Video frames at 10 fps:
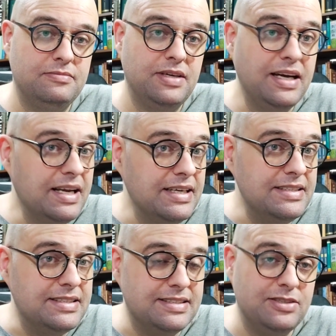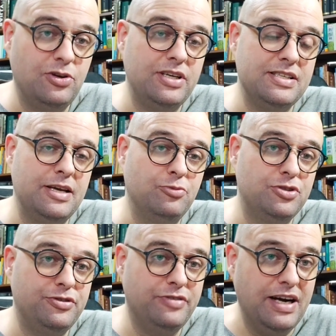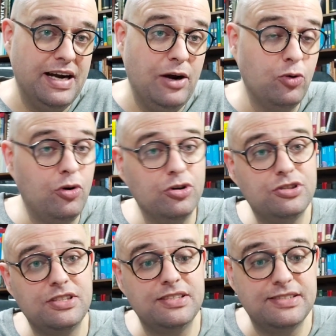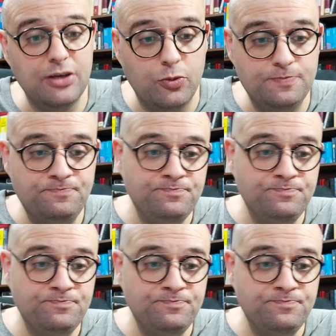grandes e nós lemos devagar, ou outros que são